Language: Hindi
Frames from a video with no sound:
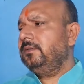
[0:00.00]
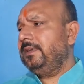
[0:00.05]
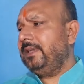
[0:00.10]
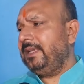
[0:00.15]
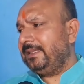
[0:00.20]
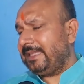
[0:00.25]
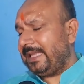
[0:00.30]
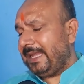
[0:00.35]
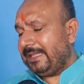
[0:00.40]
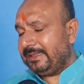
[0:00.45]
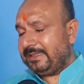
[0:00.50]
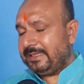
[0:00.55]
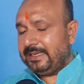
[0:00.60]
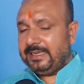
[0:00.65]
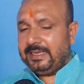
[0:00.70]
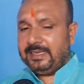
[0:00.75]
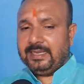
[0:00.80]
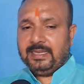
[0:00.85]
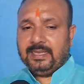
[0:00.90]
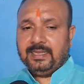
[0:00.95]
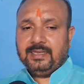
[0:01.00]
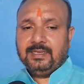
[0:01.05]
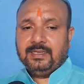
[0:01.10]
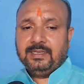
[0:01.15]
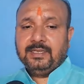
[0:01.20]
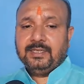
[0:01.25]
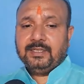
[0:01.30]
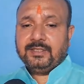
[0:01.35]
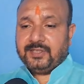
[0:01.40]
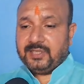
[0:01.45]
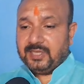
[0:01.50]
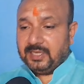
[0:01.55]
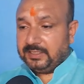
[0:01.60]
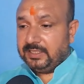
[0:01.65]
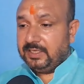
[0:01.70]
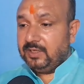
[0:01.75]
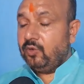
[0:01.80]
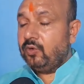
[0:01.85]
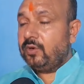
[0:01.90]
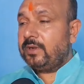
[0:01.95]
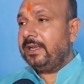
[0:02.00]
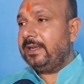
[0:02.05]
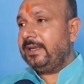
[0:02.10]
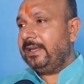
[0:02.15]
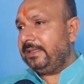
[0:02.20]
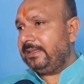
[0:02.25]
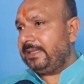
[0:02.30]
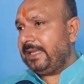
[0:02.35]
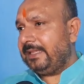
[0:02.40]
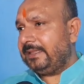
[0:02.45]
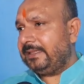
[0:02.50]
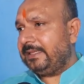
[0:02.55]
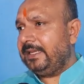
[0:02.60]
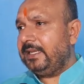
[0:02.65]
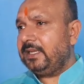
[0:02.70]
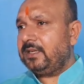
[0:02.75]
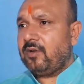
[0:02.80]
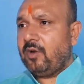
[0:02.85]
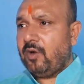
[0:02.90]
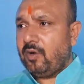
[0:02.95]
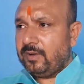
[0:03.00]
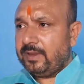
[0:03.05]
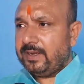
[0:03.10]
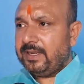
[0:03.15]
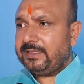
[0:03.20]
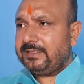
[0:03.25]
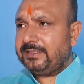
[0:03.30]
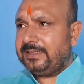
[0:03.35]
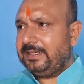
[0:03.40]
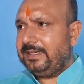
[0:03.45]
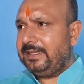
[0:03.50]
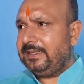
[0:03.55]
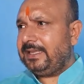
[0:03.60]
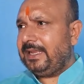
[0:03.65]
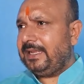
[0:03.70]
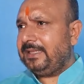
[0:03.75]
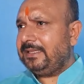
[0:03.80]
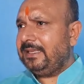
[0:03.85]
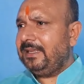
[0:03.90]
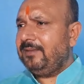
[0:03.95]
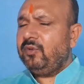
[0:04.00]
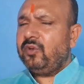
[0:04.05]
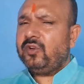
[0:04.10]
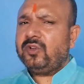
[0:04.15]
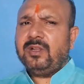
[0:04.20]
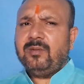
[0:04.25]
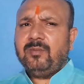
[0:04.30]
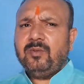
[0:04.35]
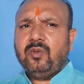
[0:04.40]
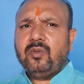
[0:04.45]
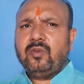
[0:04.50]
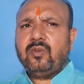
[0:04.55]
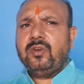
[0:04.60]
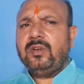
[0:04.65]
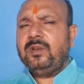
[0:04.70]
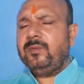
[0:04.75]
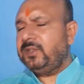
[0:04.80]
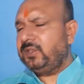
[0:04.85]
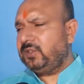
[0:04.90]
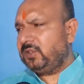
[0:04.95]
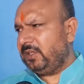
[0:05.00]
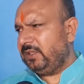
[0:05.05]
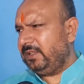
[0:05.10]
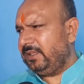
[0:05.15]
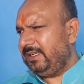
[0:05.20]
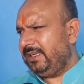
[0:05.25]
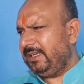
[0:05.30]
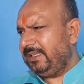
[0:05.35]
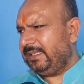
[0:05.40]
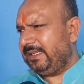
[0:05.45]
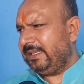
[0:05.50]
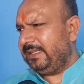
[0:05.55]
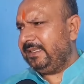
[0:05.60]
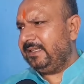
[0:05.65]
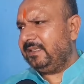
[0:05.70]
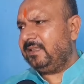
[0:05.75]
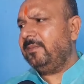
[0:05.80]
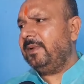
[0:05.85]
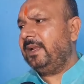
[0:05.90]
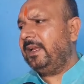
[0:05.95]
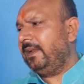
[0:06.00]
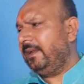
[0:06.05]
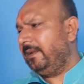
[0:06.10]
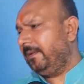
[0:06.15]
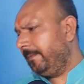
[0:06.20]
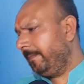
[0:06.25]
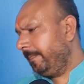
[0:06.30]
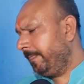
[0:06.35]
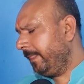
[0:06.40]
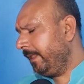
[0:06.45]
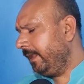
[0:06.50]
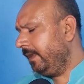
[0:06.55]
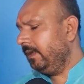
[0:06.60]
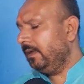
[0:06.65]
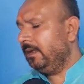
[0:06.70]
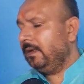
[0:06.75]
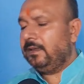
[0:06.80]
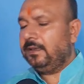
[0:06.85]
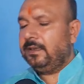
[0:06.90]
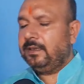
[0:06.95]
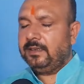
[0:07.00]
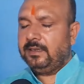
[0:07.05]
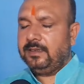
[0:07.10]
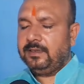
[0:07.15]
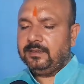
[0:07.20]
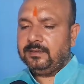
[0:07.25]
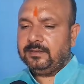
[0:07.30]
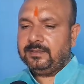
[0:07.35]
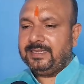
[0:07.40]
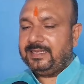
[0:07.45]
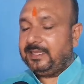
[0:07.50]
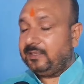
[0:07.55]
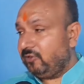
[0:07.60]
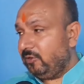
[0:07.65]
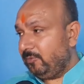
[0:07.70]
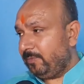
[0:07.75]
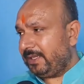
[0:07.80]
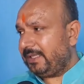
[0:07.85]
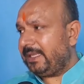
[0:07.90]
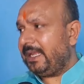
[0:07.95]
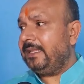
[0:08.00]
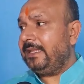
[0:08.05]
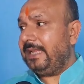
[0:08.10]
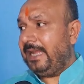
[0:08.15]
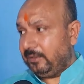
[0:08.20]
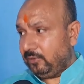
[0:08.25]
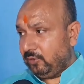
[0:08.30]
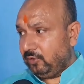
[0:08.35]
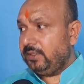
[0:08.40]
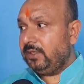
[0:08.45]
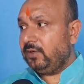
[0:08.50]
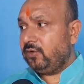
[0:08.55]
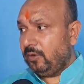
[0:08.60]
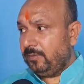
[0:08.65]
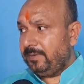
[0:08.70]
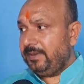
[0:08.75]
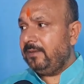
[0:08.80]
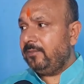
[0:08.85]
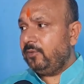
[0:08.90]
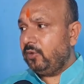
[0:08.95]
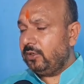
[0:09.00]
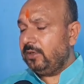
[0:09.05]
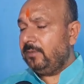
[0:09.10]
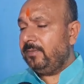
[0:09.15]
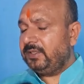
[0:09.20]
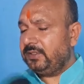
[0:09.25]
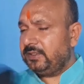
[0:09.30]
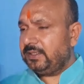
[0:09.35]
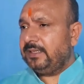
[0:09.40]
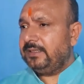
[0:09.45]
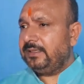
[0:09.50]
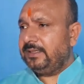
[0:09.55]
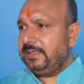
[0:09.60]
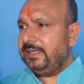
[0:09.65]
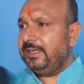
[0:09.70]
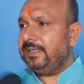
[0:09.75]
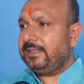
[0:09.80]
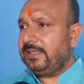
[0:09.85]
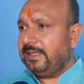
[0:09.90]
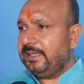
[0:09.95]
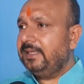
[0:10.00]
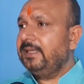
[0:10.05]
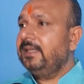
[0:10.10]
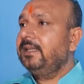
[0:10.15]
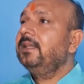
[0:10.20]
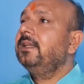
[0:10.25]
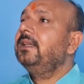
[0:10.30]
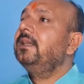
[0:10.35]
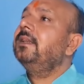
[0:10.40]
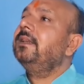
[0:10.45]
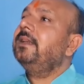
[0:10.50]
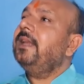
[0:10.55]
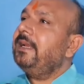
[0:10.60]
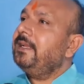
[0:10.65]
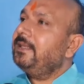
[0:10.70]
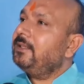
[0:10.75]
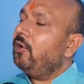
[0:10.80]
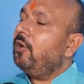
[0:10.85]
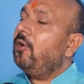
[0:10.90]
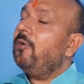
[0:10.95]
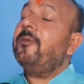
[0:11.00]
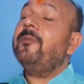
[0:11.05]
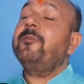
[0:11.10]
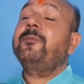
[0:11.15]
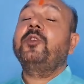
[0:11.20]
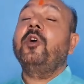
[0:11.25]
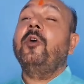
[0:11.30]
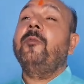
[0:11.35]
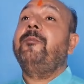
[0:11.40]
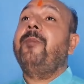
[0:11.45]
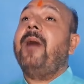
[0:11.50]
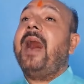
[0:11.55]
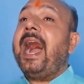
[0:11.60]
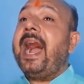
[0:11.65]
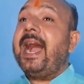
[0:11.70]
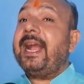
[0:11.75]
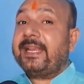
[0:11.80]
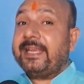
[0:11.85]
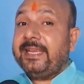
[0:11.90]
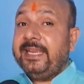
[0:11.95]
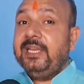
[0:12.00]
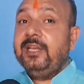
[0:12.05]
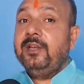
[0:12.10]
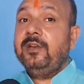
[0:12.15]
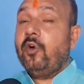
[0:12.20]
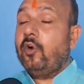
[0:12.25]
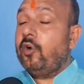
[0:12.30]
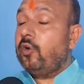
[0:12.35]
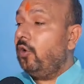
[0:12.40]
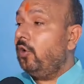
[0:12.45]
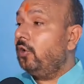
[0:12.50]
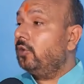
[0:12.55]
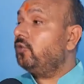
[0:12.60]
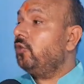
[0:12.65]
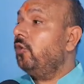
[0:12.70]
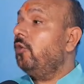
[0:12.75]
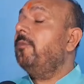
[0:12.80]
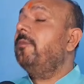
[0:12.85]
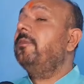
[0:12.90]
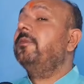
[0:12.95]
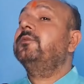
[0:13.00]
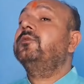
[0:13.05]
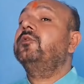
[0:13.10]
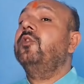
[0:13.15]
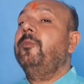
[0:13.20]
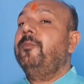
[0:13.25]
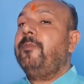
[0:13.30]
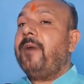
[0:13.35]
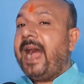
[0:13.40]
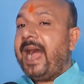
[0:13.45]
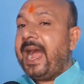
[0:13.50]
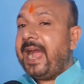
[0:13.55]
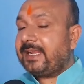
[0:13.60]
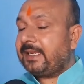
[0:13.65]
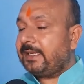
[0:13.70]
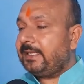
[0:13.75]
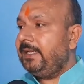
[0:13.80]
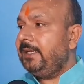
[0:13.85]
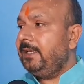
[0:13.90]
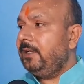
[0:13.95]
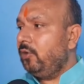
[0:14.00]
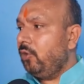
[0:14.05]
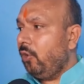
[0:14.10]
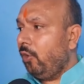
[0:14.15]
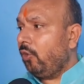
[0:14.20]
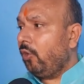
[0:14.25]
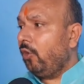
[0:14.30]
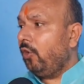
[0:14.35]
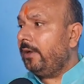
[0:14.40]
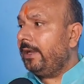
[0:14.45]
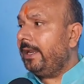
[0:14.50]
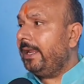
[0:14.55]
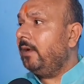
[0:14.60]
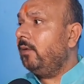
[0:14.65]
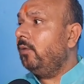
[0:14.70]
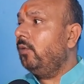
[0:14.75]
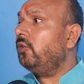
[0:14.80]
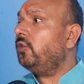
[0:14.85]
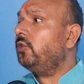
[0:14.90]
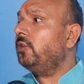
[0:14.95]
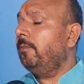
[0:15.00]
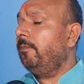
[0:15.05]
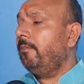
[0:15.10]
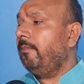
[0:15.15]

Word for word: नेता थे जदयू के नेता थे कांग्रेस के नेता थे हम लोग सब लोग को निमंत्रण दिए थे जिसमें तेजस्वी प्रसाद यादव जी को भी हम लोग तो निमंत्रण दिए थे थे नहीं तो, तो बाकी लोगों तो, तो बाकी लोगों ने उस